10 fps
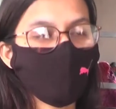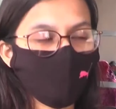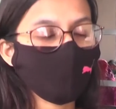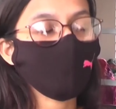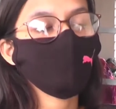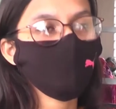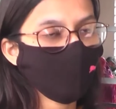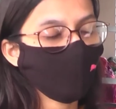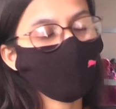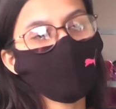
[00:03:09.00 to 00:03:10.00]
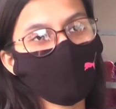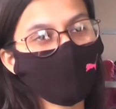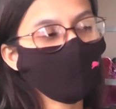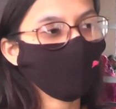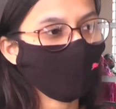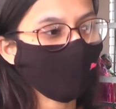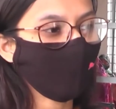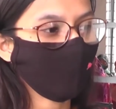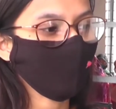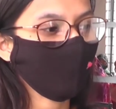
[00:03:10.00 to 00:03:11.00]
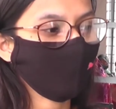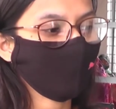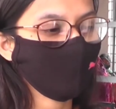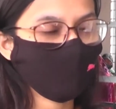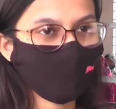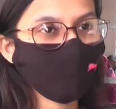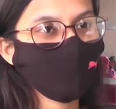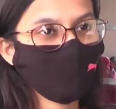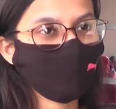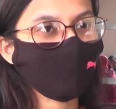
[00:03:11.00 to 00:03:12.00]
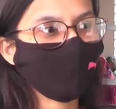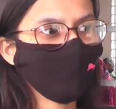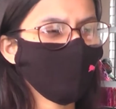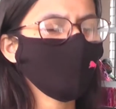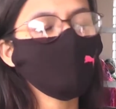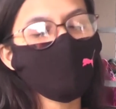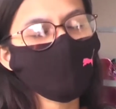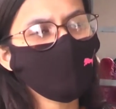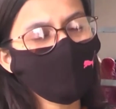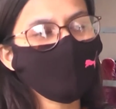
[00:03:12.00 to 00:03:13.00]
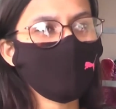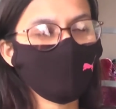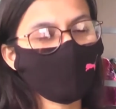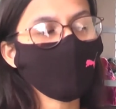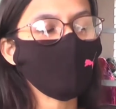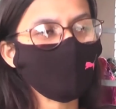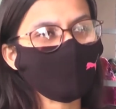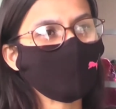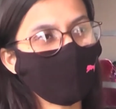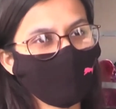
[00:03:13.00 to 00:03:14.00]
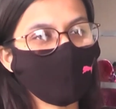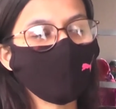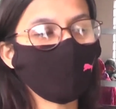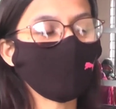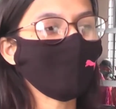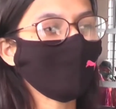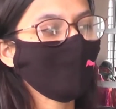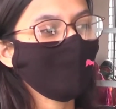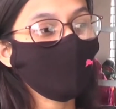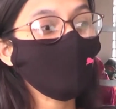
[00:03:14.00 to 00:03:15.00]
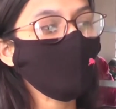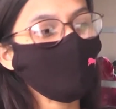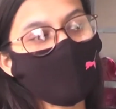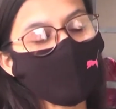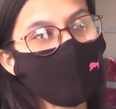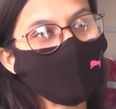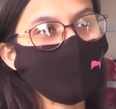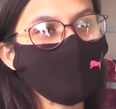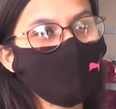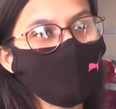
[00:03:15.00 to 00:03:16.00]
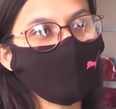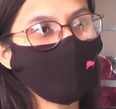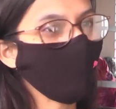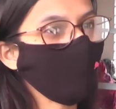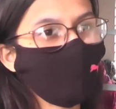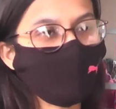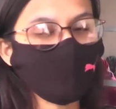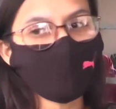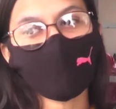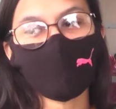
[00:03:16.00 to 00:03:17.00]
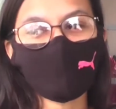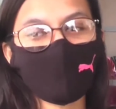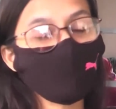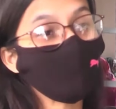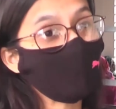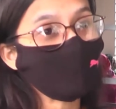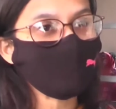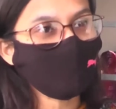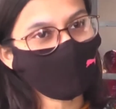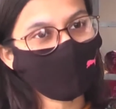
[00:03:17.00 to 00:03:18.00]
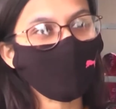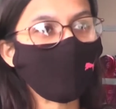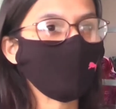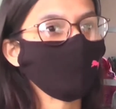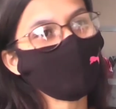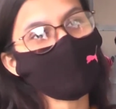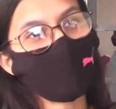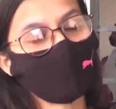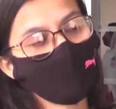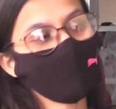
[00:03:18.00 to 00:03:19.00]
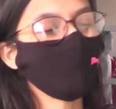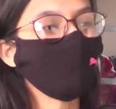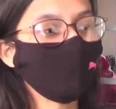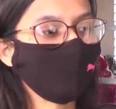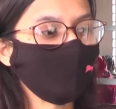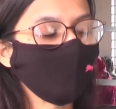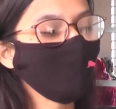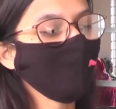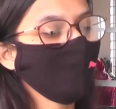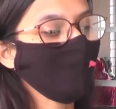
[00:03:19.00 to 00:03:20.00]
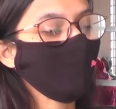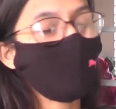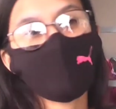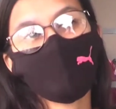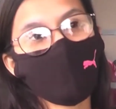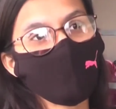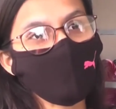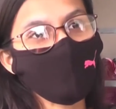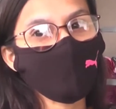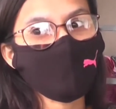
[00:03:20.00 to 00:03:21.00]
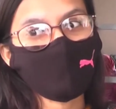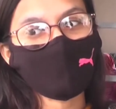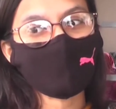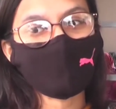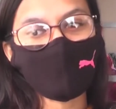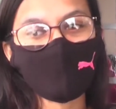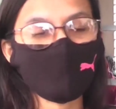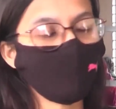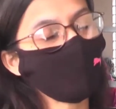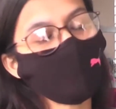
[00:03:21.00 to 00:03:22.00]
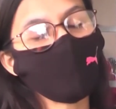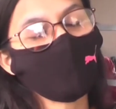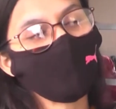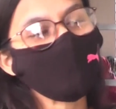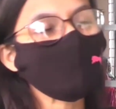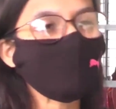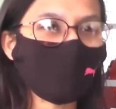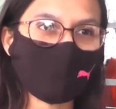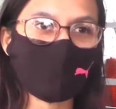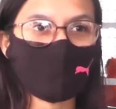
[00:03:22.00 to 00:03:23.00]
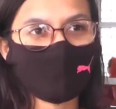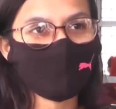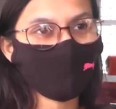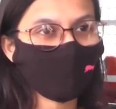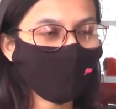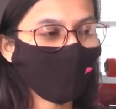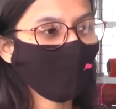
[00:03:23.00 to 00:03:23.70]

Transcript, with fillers: নবদীপ্তি সংগঠনের হয়ে আমরা কিশোর কিশোরীরা প্রতি বছর তো জামা কাপড় ঈদে নেওয়াই হয় কিন্তু এবার ভাবলাম যে করোনার এই সংকটকালে ওনাদের সাথেও আনন্দটা ভাগাভাগি করে নিই তো আব্বু আম্মু ঈদের জামা কাপড় কেনার যে টাকাটা দিয়েছিল